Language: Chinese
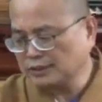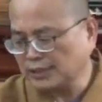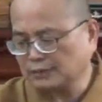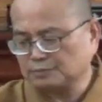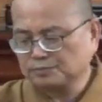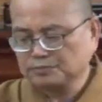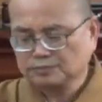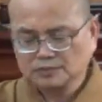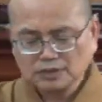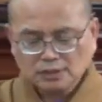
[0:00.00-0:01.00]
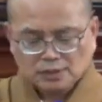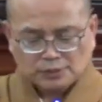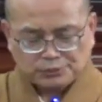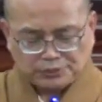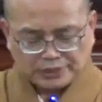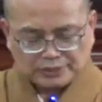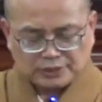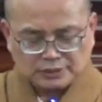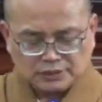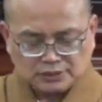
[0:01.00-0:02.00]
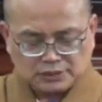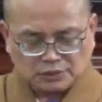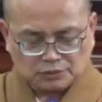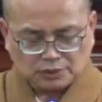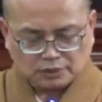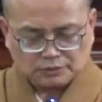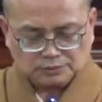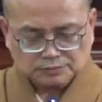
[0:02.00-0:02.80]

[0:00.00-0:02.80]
向，愿以此功德，